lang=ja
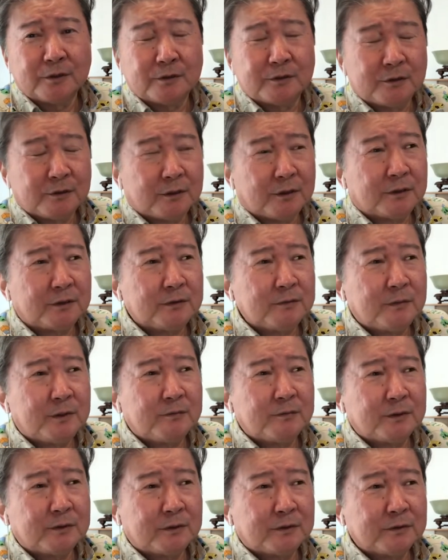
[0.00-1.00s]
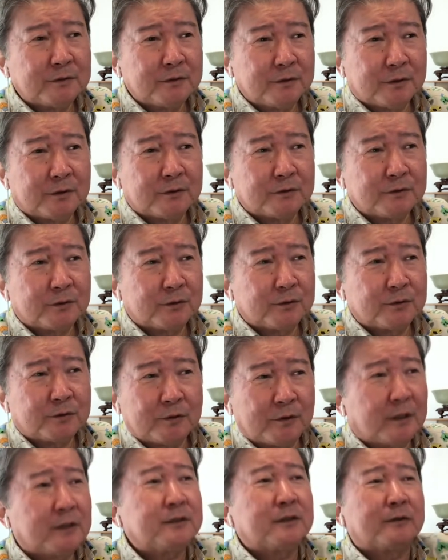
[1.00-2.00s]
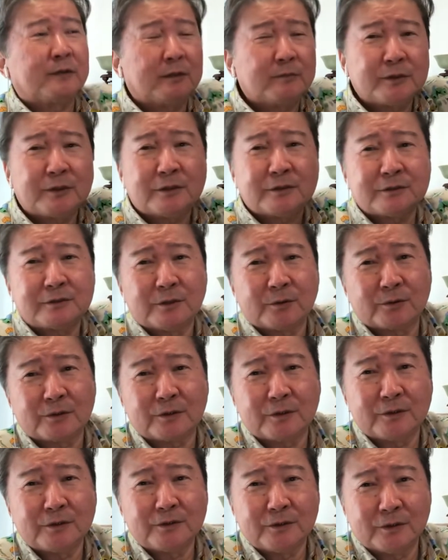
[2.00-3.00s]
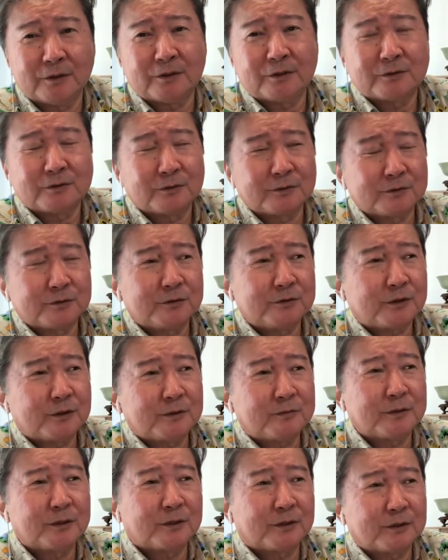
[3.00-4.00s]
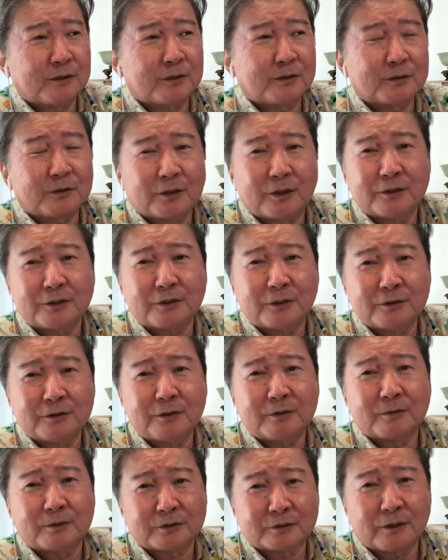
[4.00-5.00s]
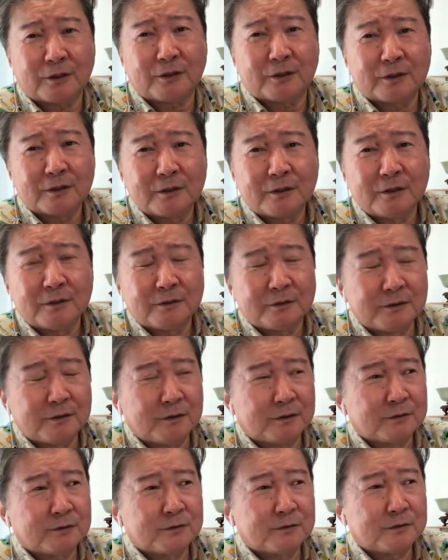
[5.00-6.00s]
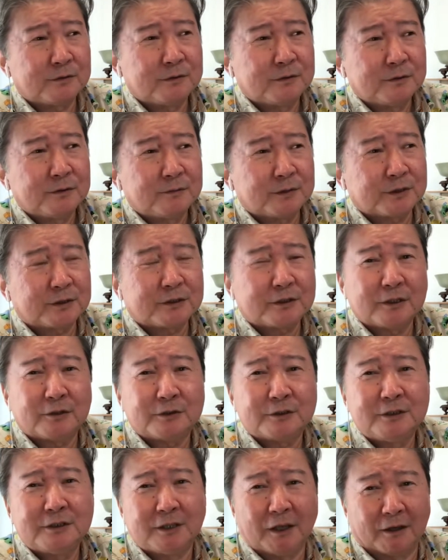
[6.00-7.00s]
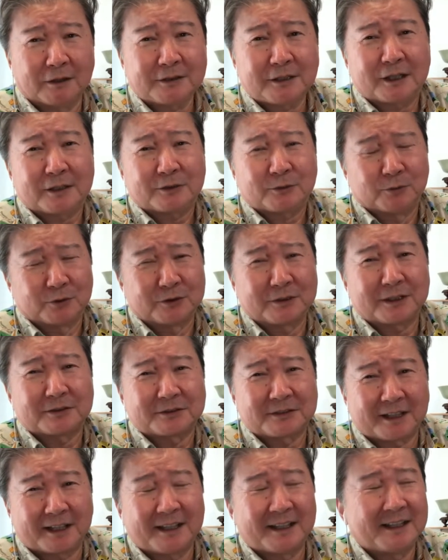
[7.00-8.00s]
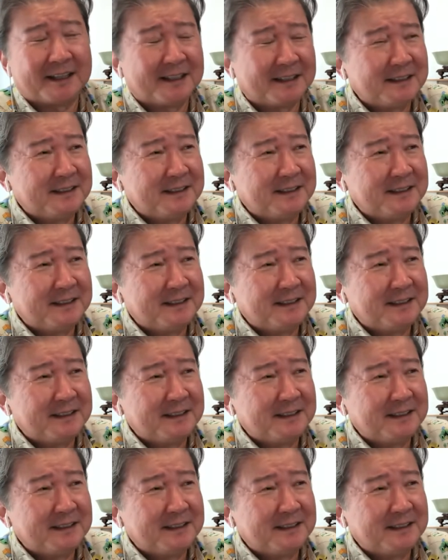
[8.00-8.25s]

であのまんまねじゃああなたはやめたっつって俺ねその住宅販売かなんかの会社やってればさ、ね、あのまた違う人生あったかと思うんだけどさ